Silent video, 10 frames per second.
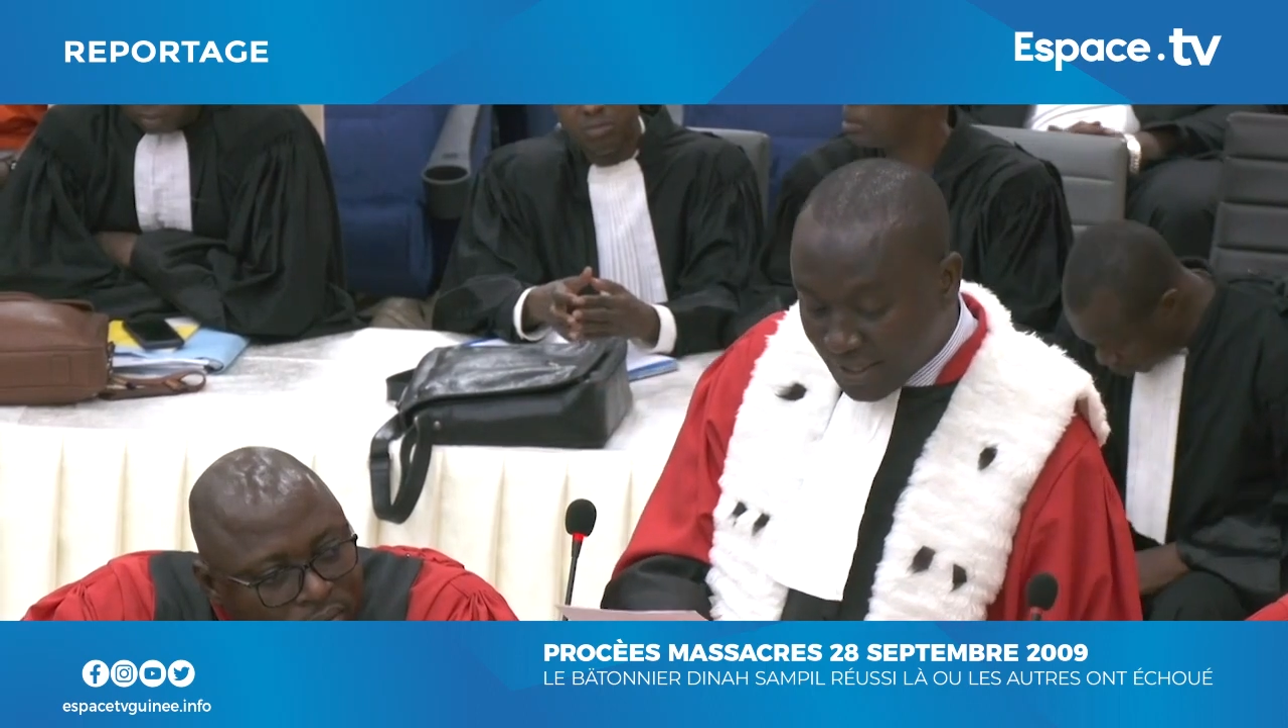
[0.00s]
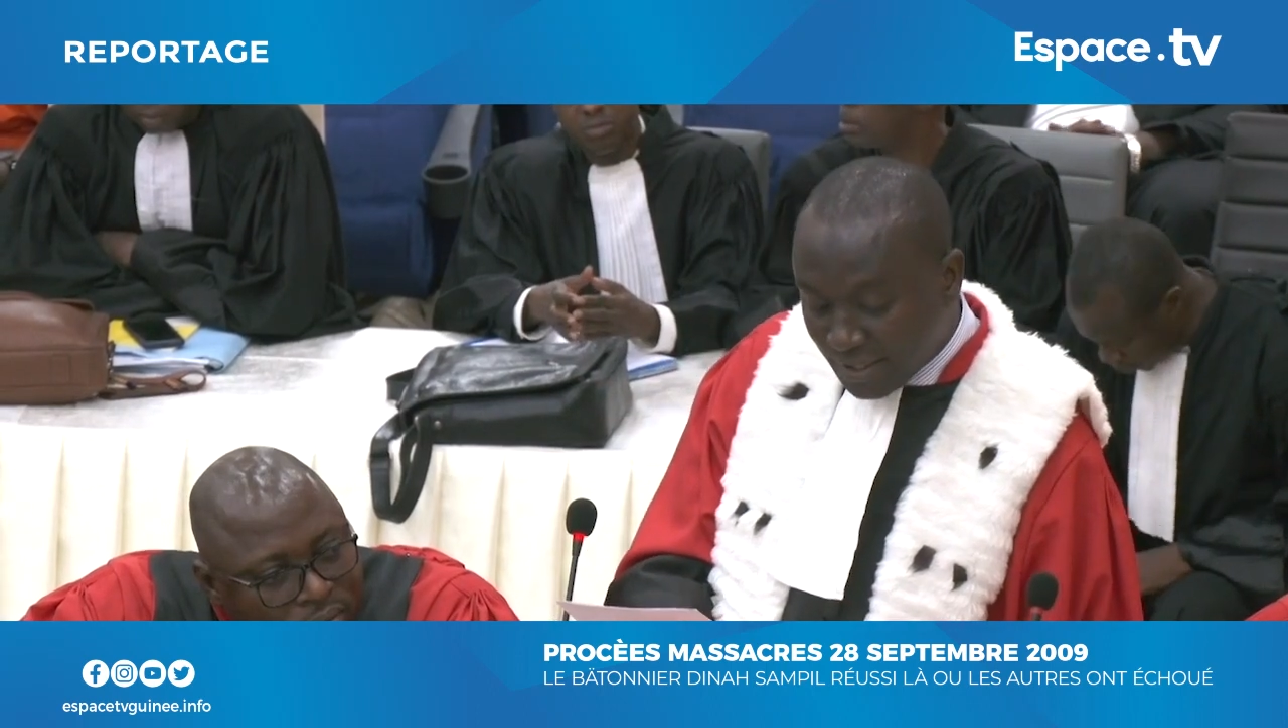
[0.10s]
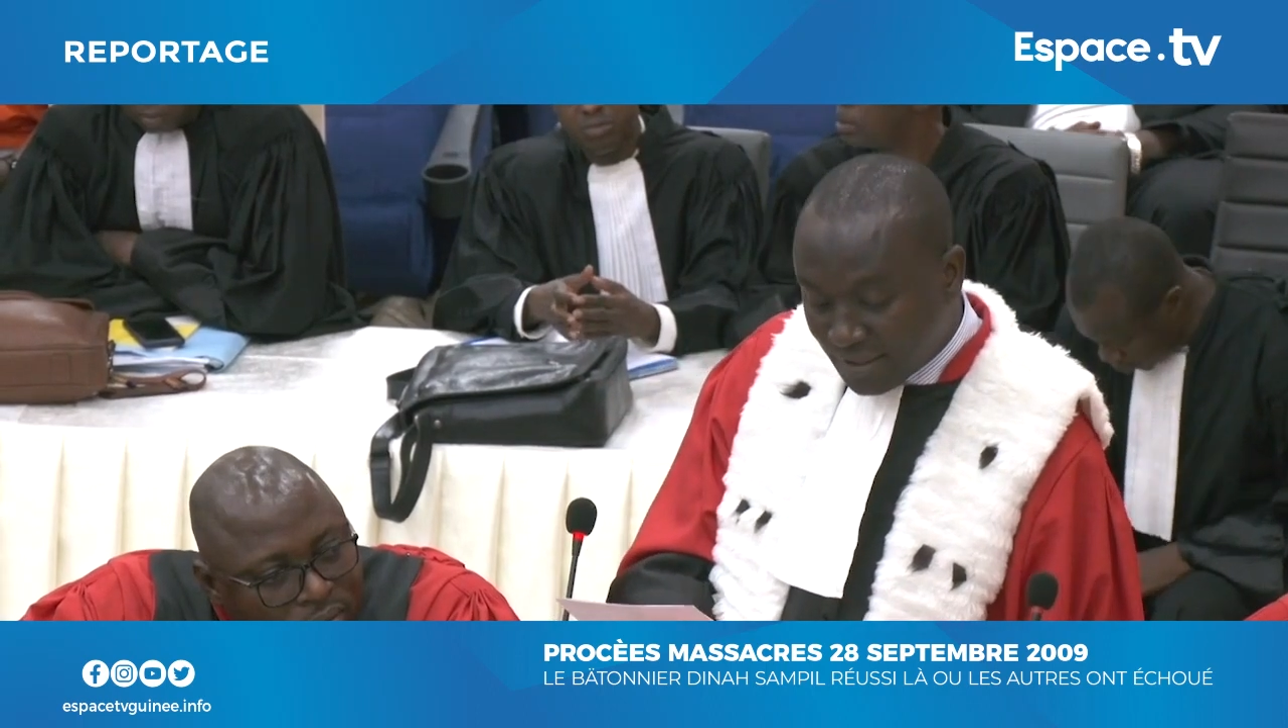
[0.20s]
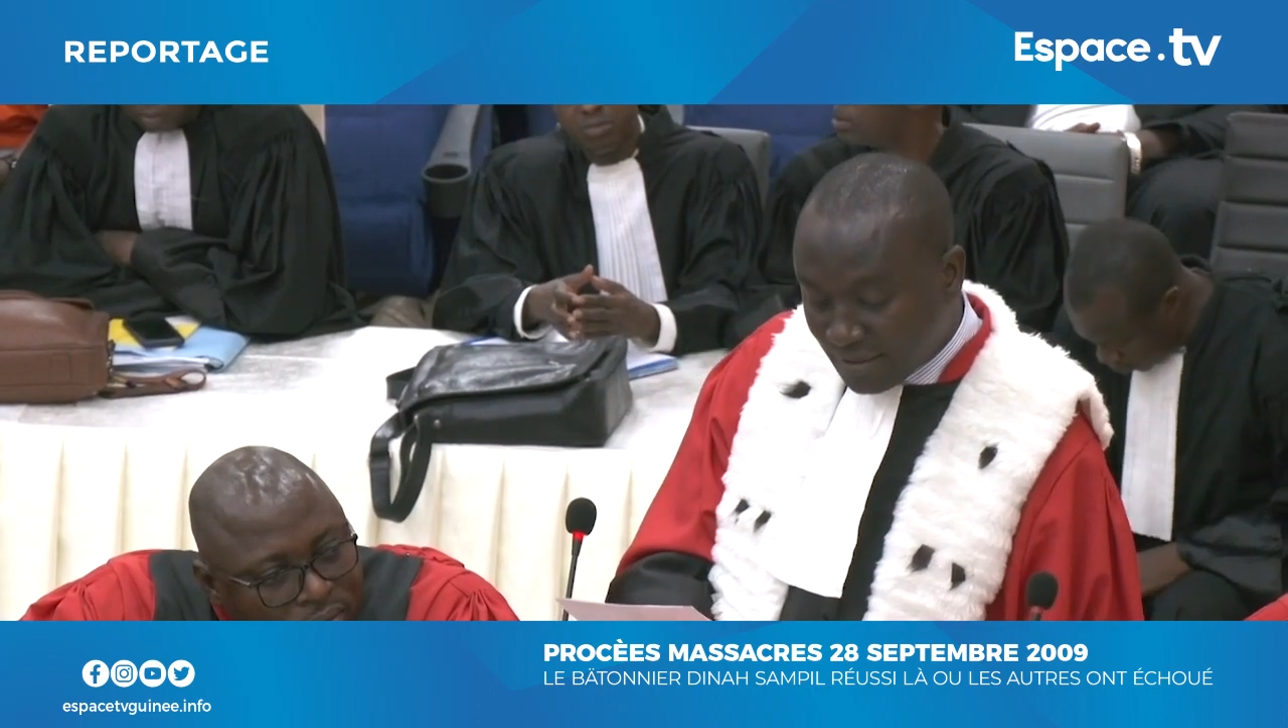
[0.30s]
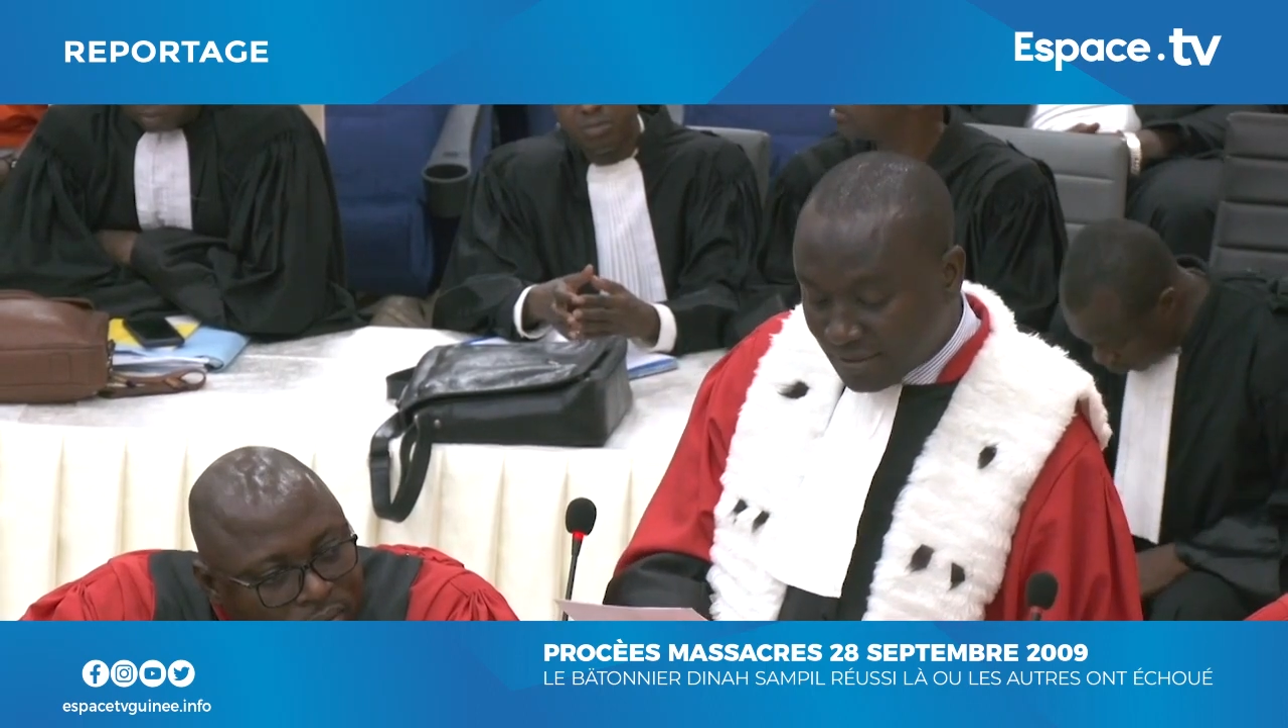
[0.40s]

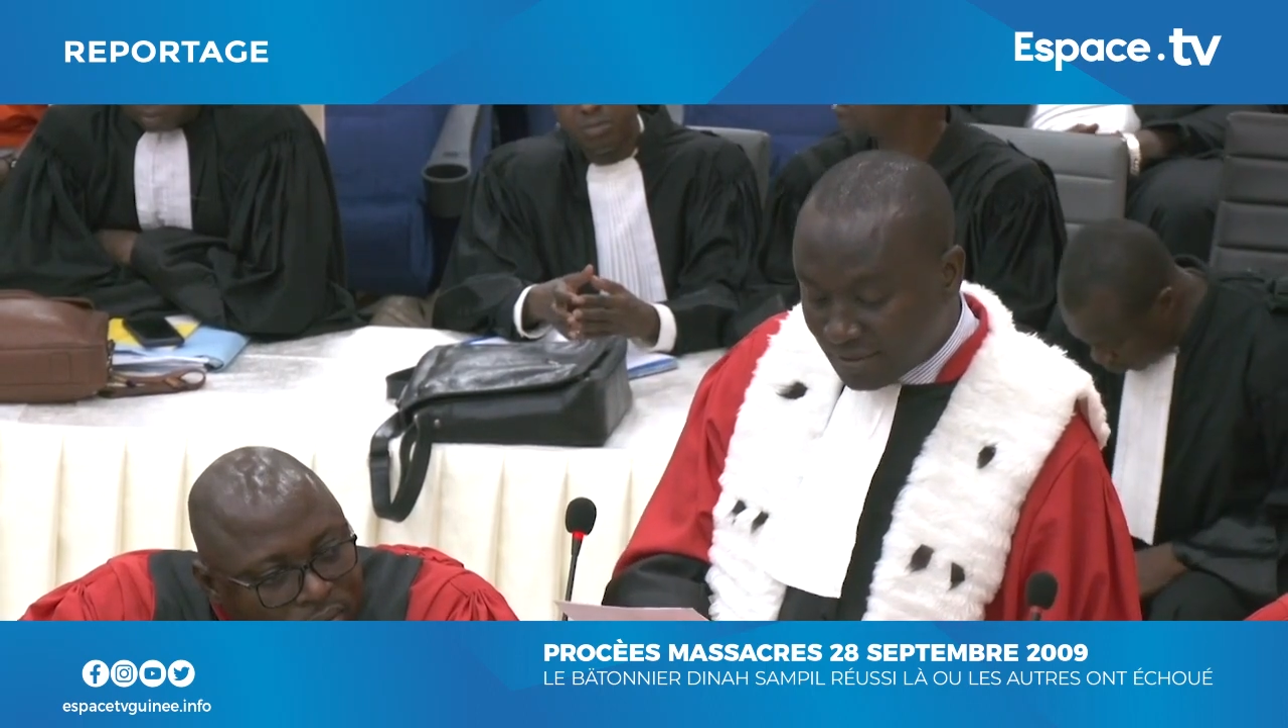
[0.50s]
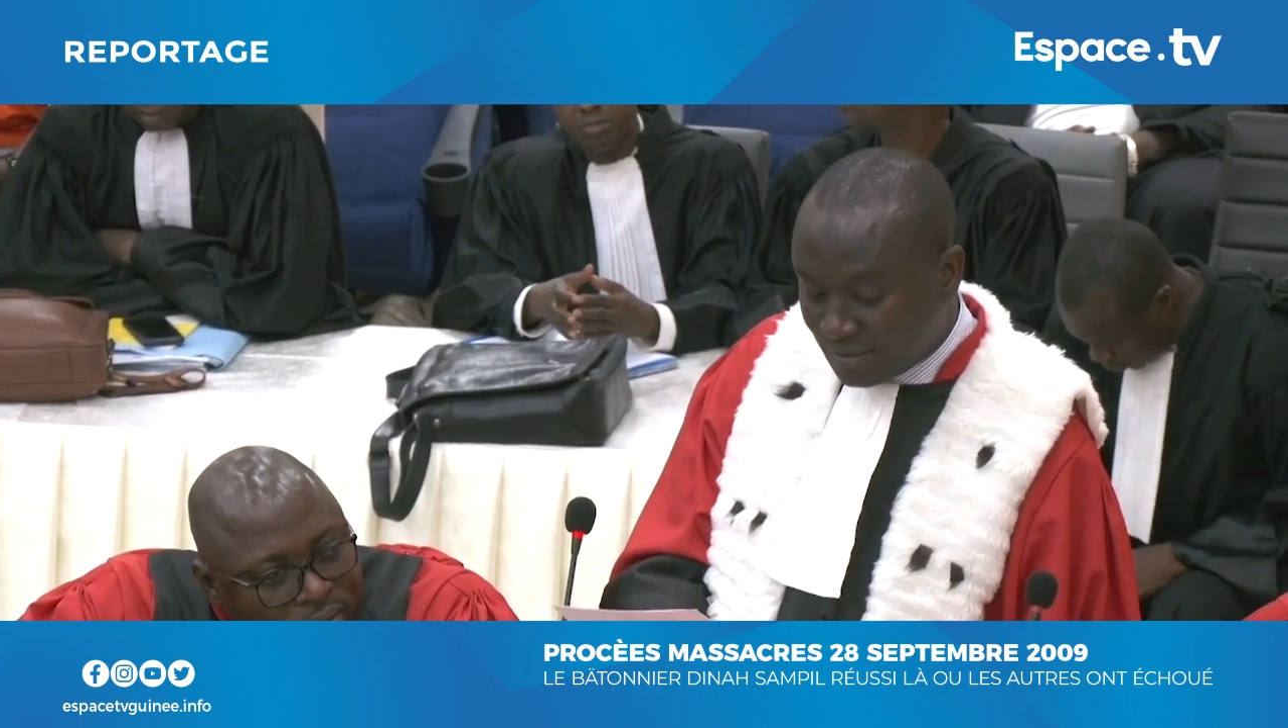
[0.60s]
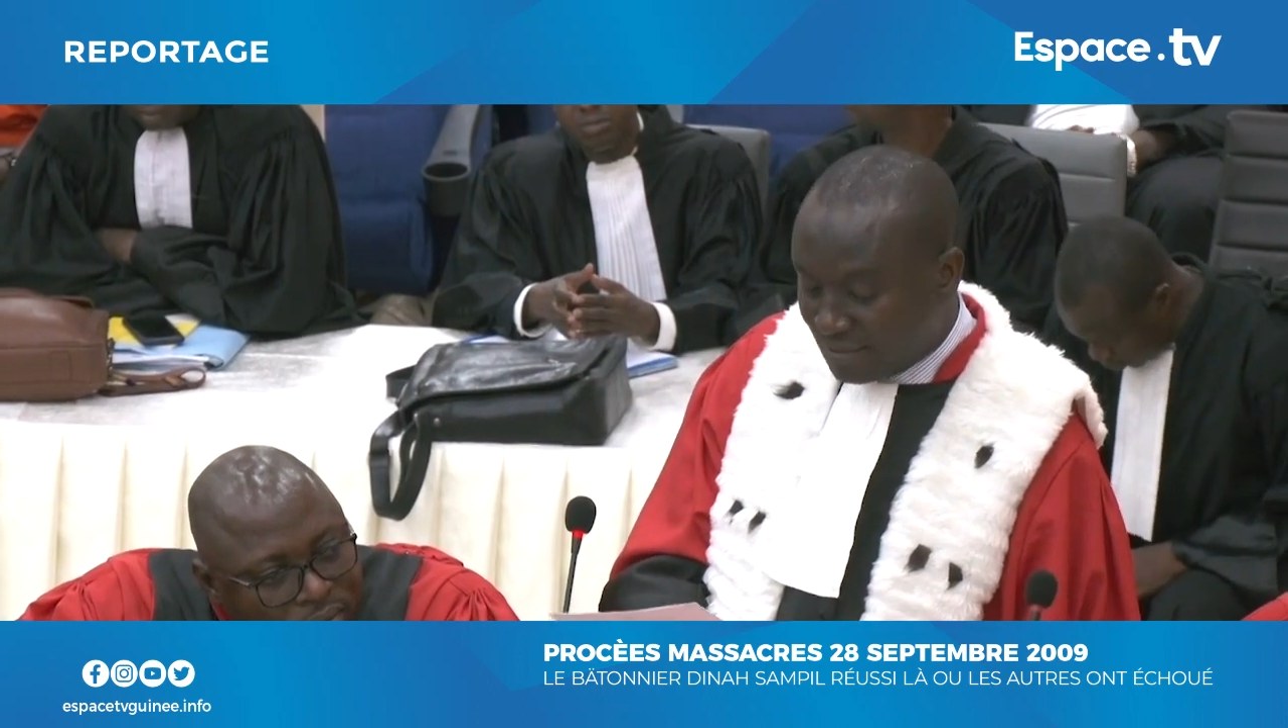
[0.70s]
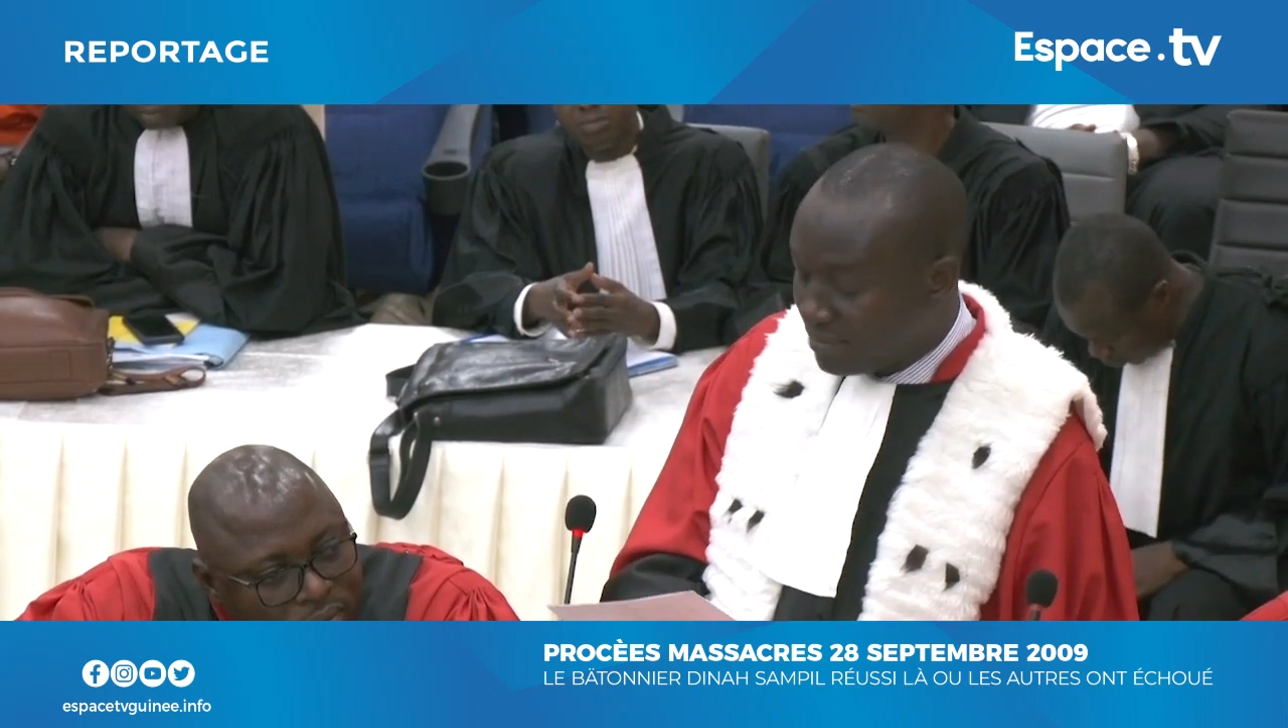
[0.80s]
demande